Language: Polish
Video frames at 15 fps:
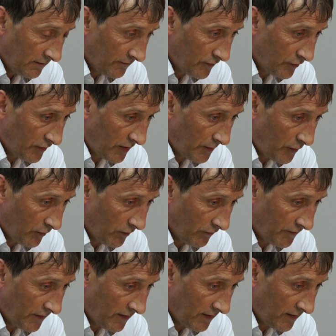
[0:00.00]
W drugiej
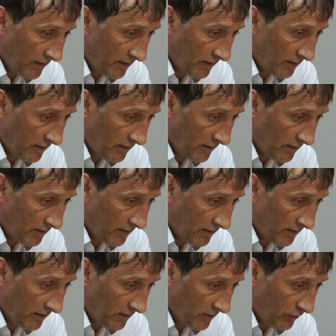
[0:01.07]
połowie e,
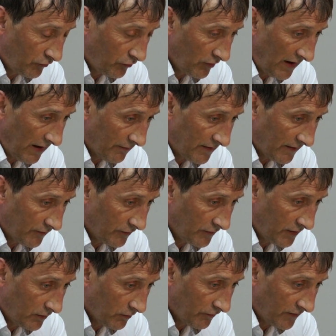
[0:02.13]
uczulałem
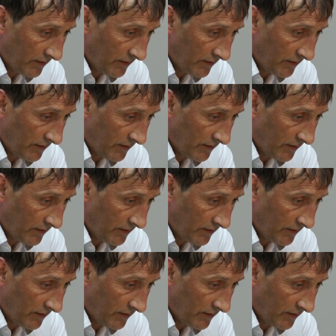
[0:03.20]
zawodników,